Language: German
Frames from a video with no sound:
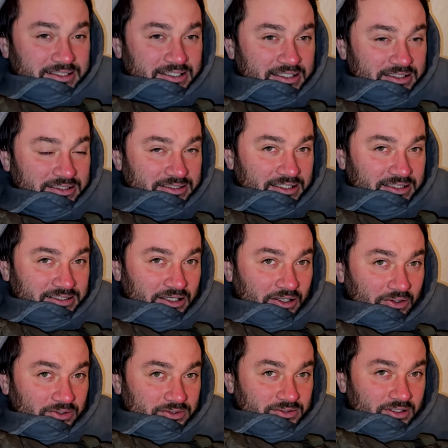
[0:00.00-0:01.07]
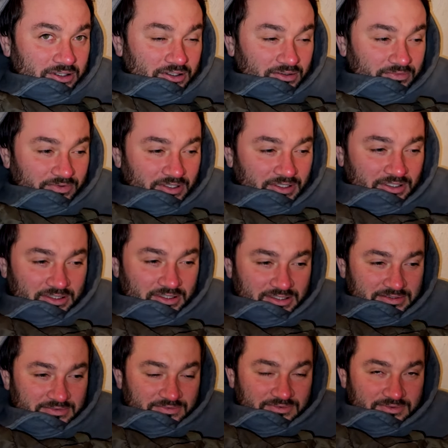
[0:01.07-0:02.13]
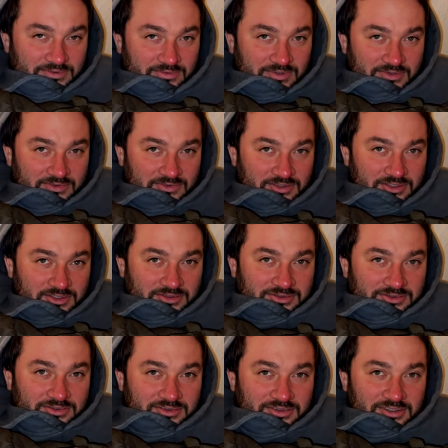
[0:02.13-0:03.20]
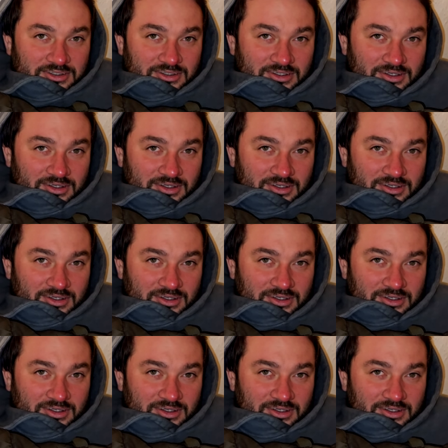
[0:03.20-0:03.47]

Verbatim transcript: sehe den die ganze Zeit auch aus dem Augenwinkel. Das ist, das ist nicht gesund.